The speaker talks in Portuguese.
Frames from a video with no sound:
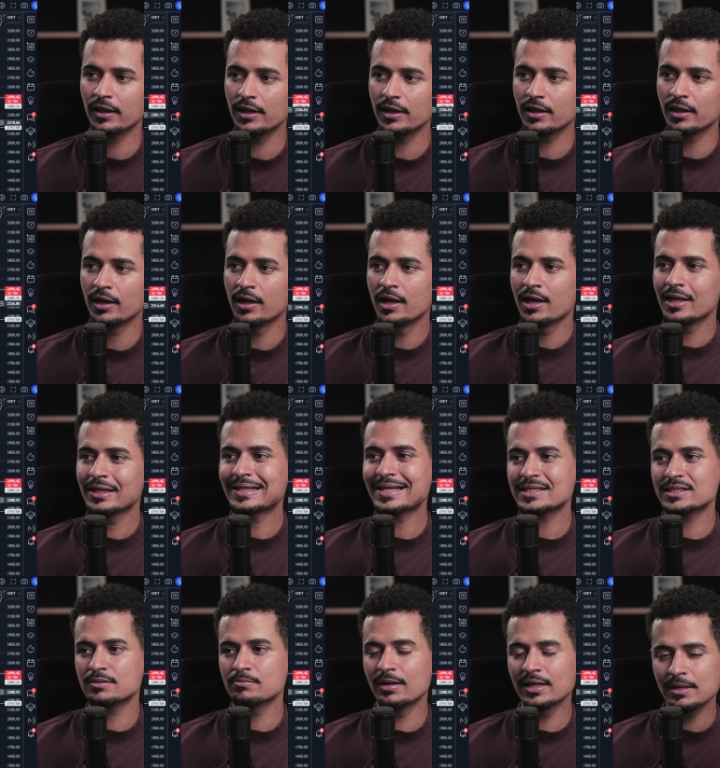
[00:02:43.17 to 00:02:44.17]
E na
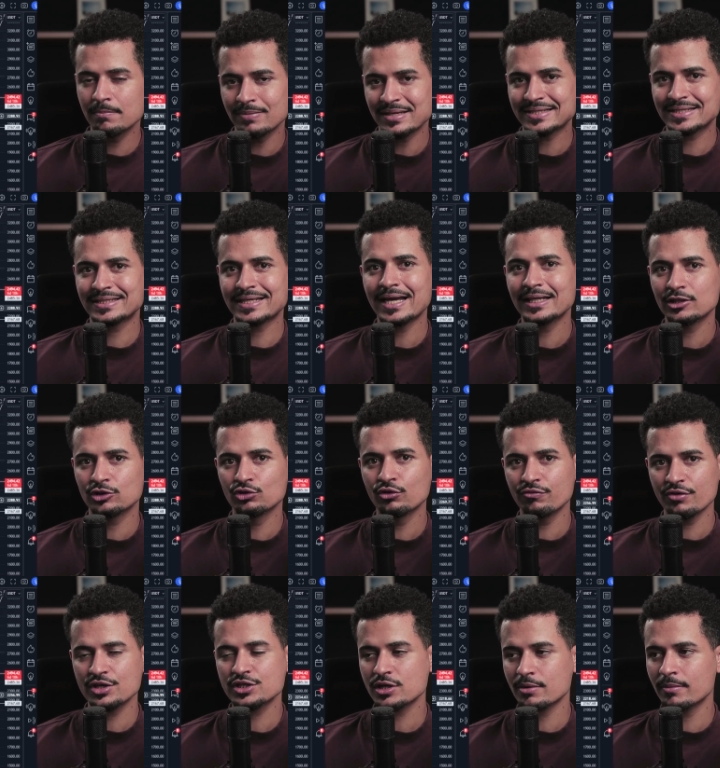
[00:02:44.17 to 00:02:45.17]
semana passada, no
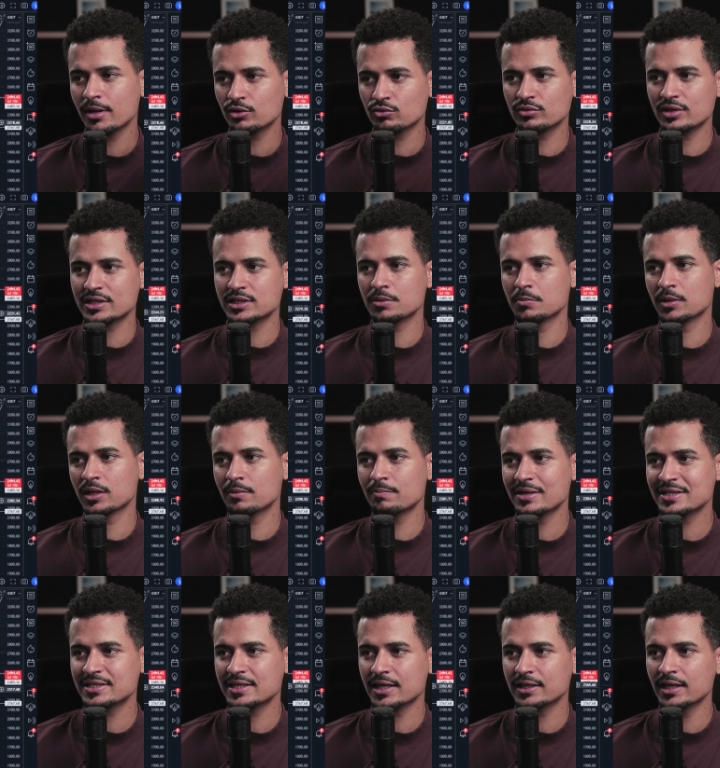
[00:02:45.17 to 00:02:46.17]
fechamento da semana
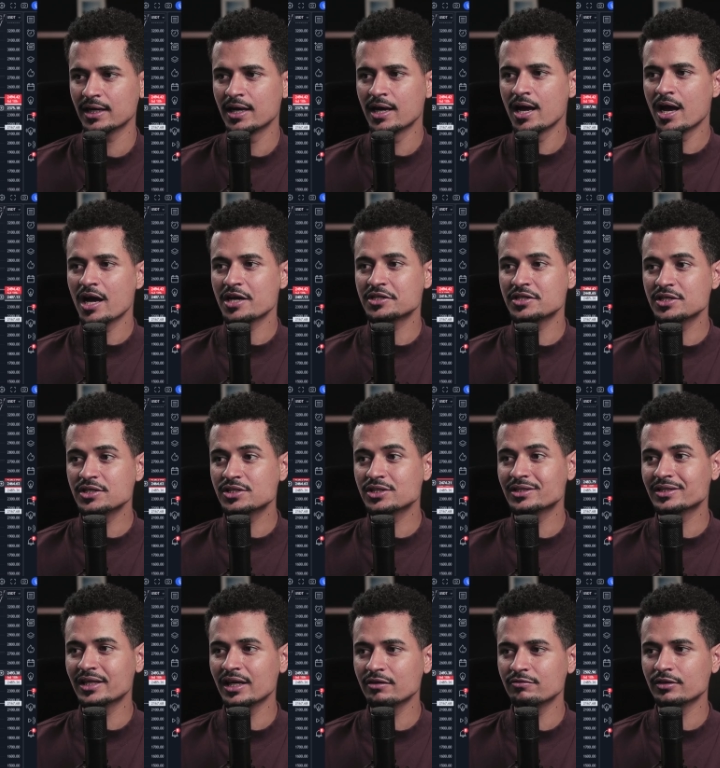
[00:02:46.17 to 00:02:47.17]
passada, a
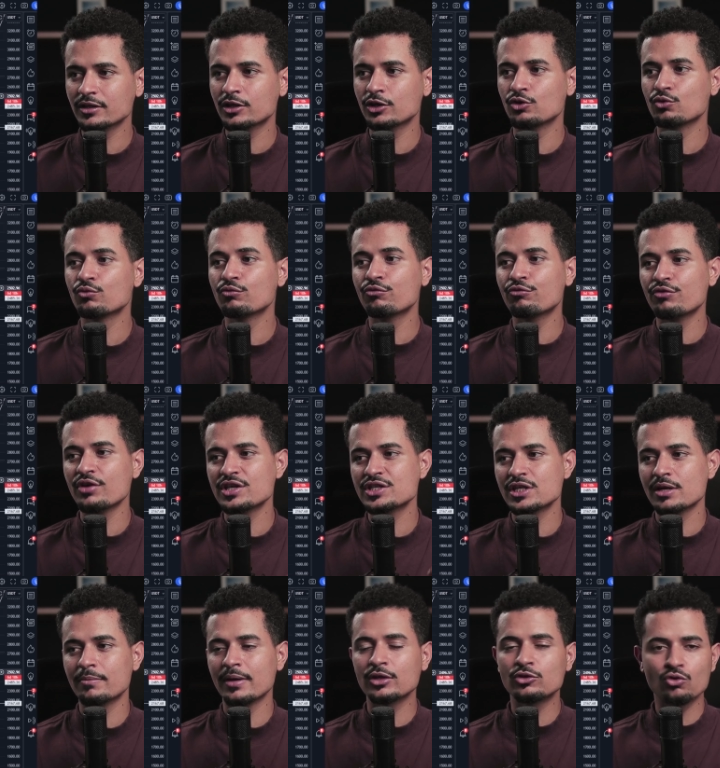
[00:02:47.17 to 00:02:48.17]
gente teve aqui um
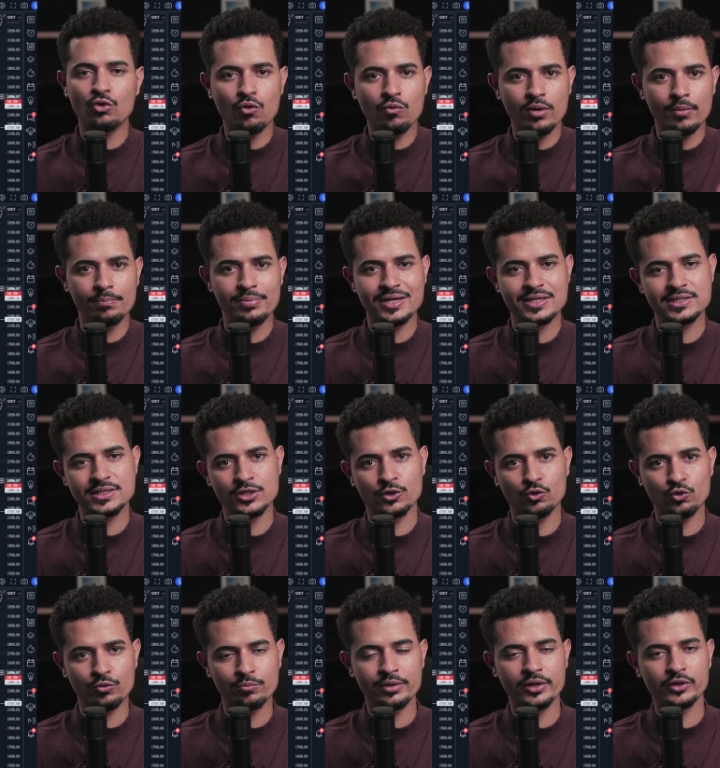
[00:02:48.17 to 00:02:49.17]
fechamento com uma
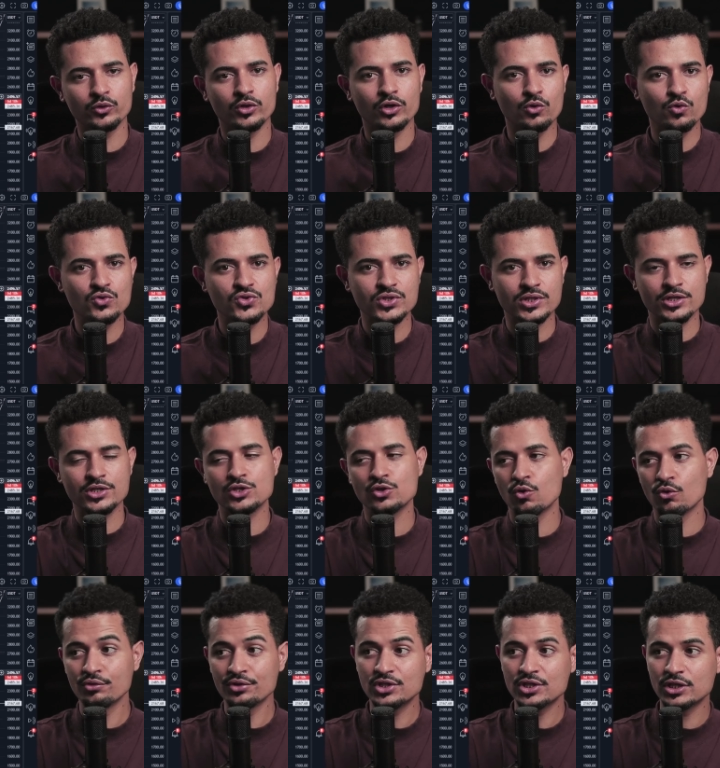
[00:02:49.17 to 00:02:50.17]
pressão compradora constante
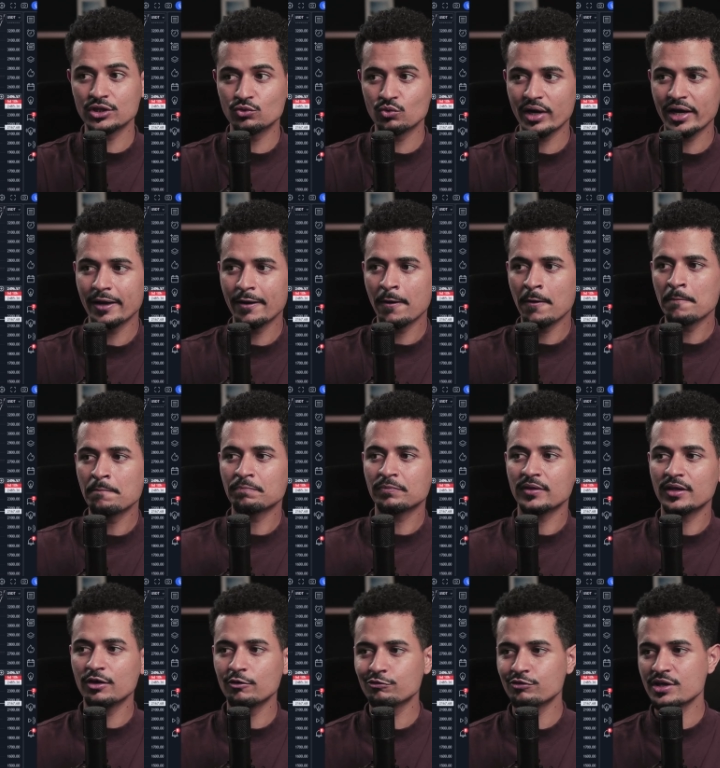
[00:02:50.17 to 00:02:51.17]
contínua
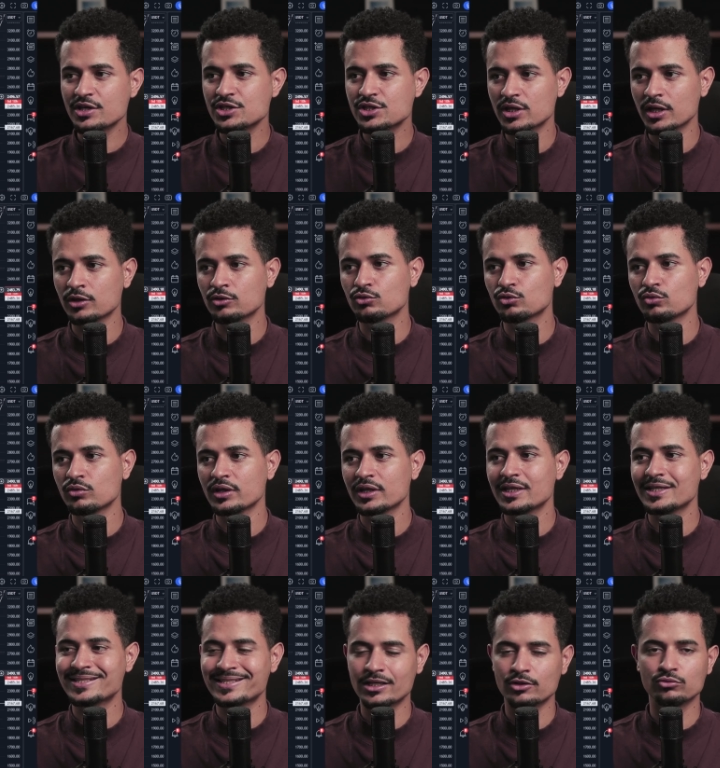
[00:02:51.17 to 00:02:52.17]
e fechando
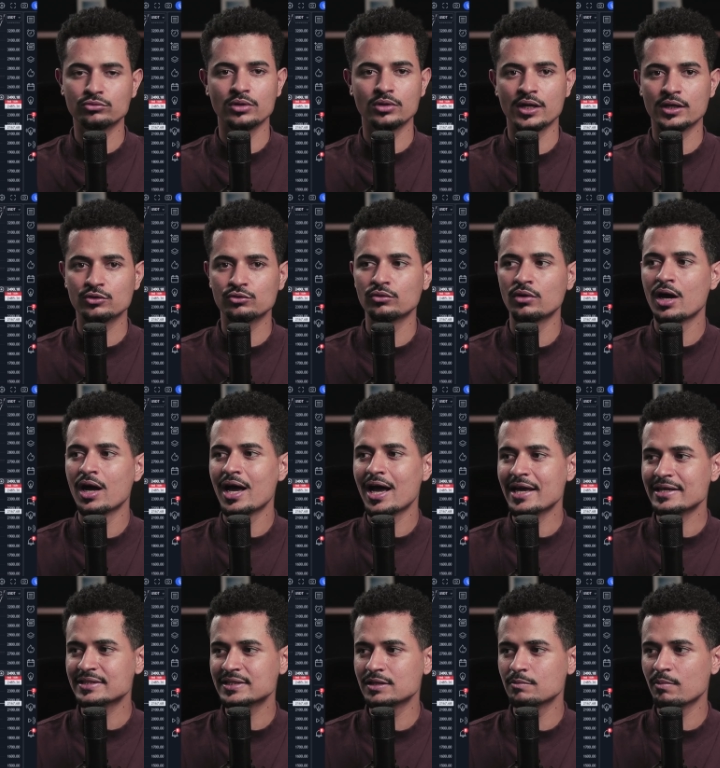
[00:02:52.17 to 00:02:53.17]
e segurando
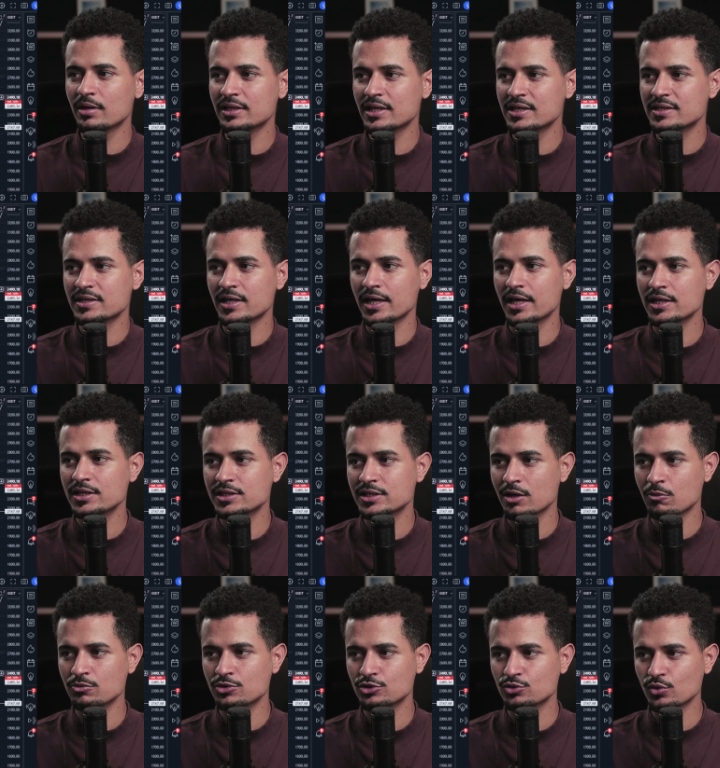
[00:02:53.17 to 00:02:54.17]
acima dessa
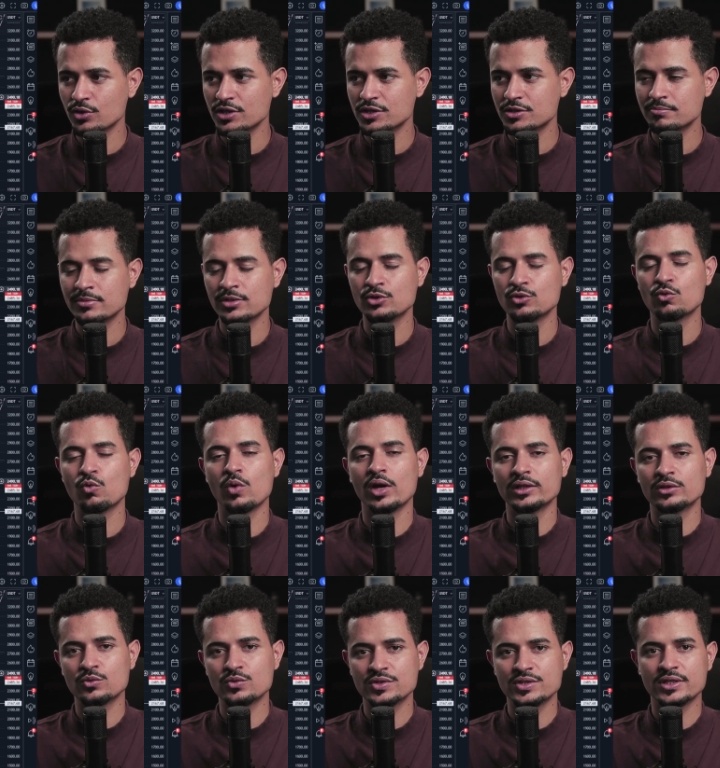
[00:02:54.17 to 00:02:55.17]
região de
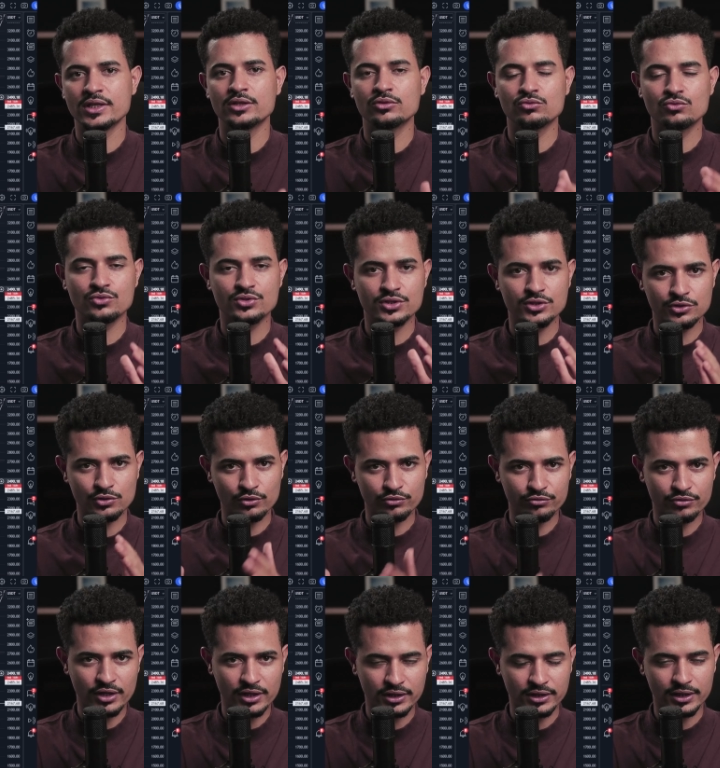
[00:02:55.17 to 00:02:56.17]

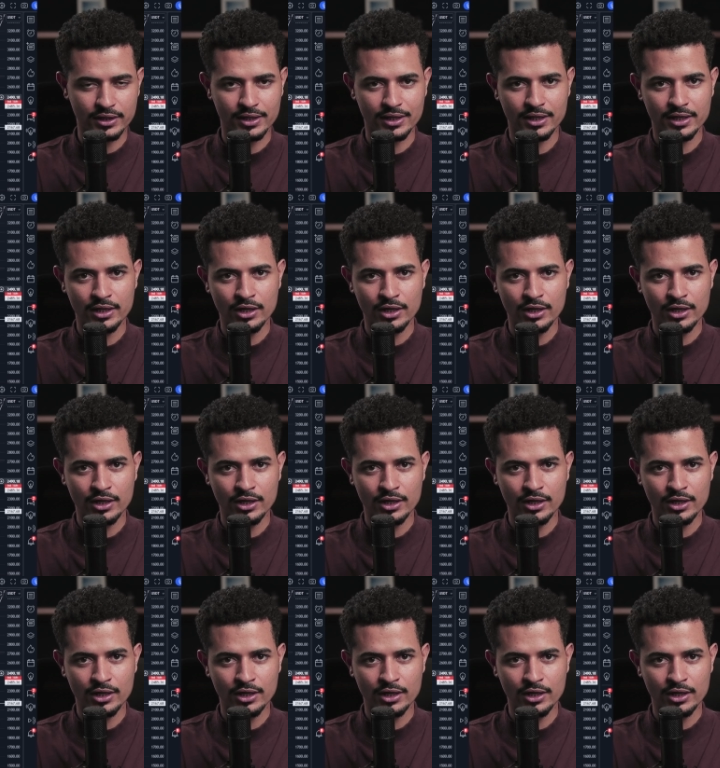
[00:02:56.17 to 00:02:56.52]
2490.